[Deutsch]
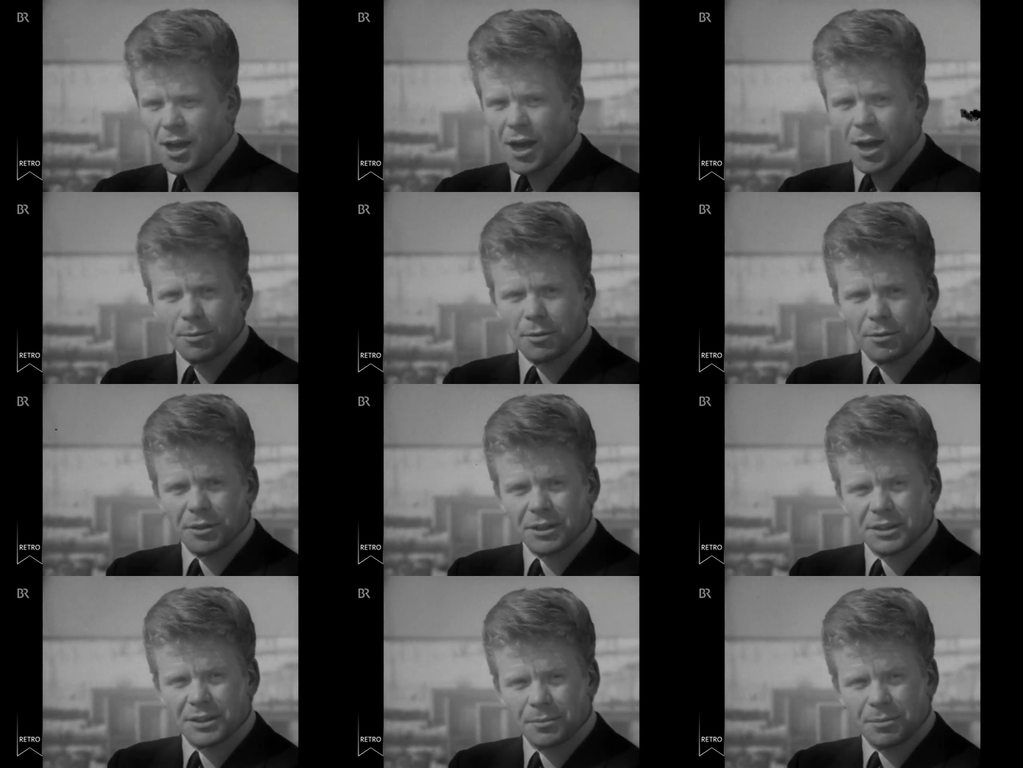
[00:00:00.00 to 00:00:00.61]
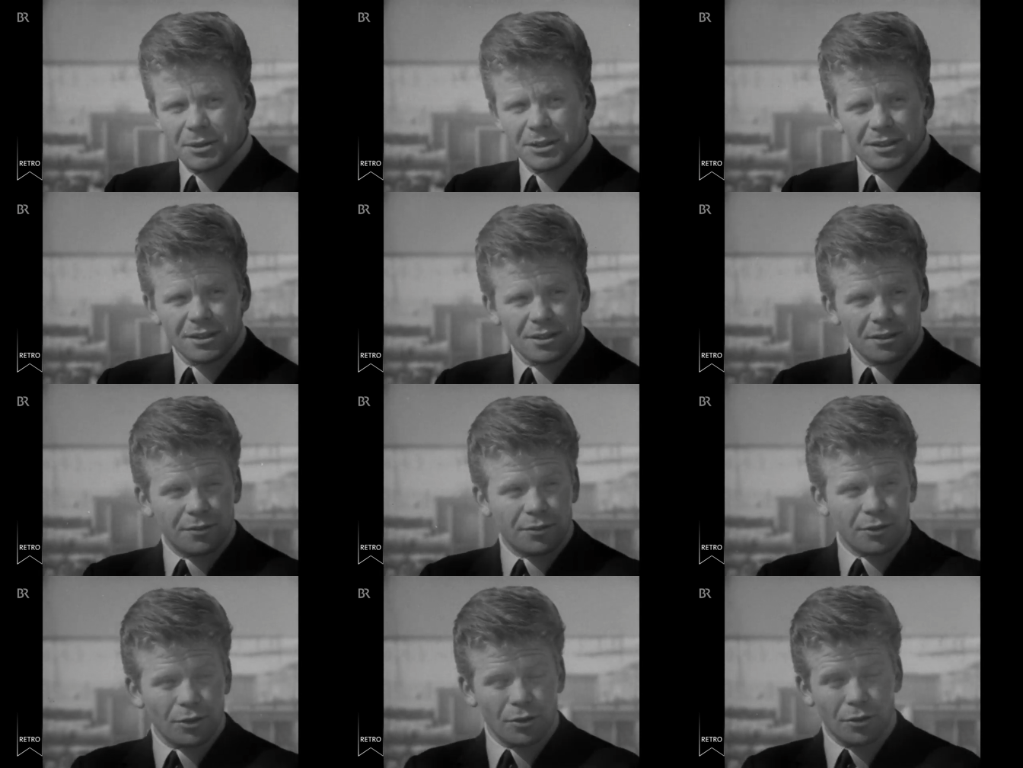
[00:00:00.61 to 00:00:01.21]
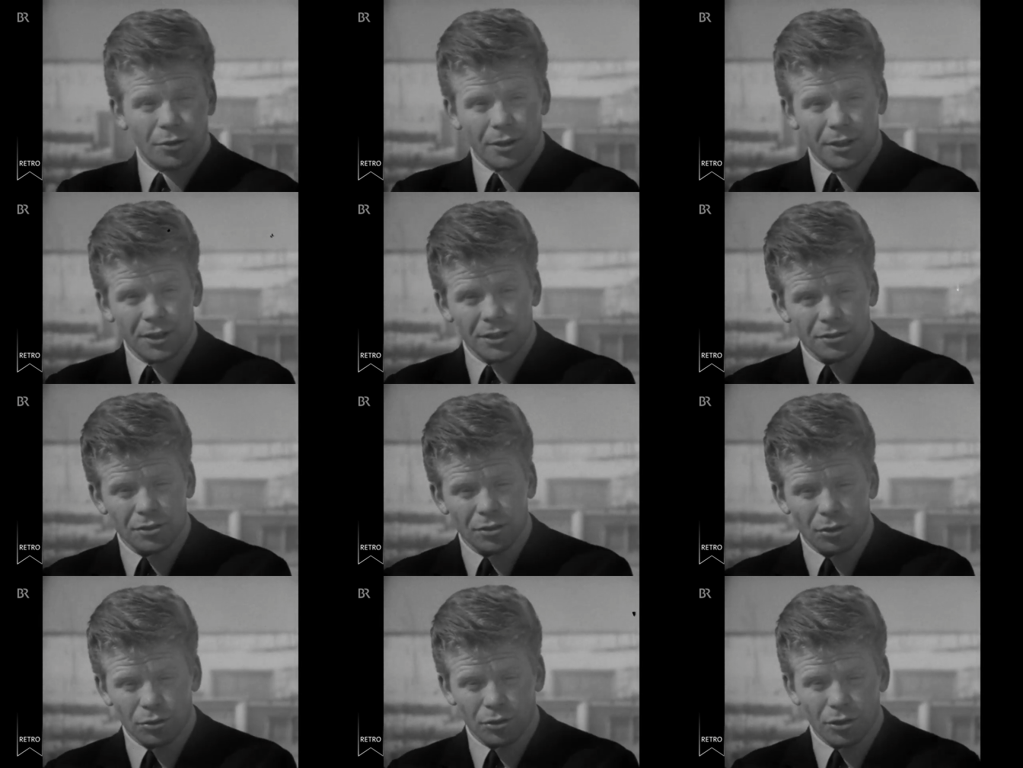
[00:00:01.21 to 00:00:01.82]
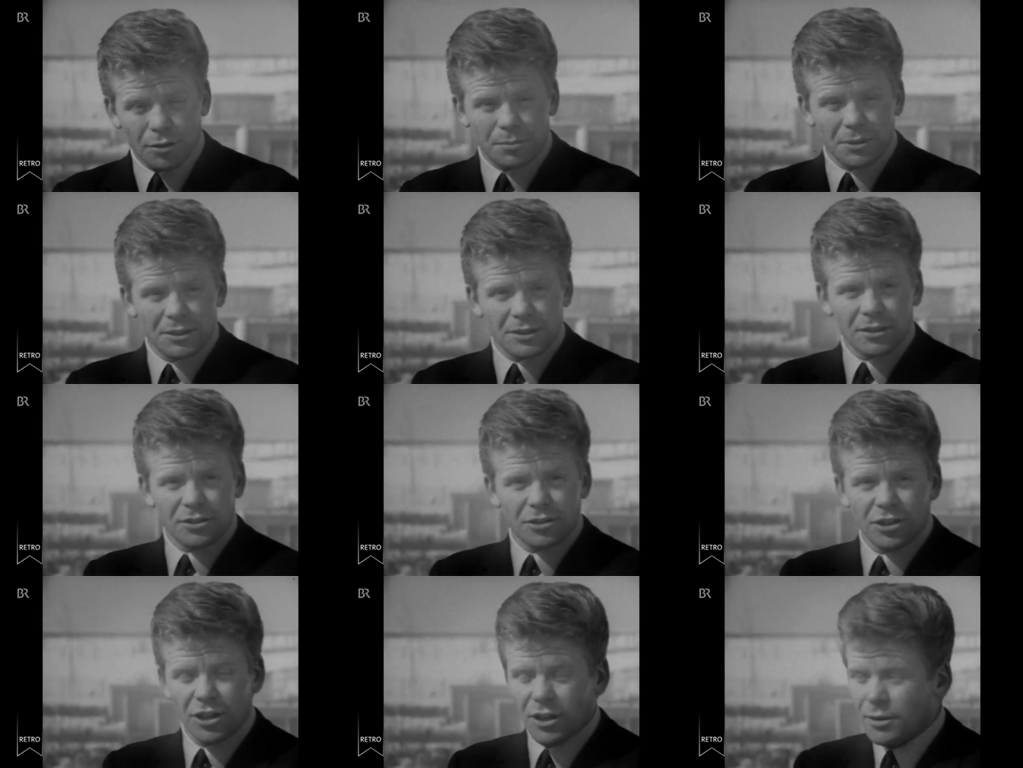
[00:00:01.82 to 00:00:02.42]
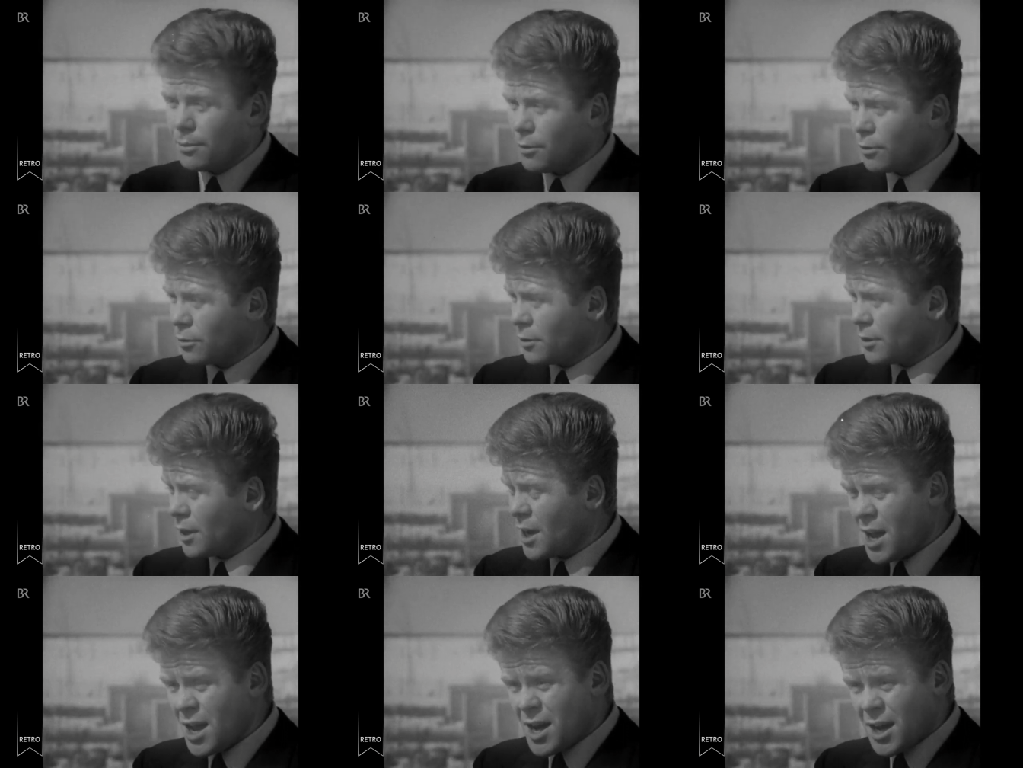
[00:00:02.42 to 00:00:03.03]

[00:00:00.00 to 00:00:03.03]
aber wenn es ein bisschen gefroren ist oder ein bisschen Schneeboden,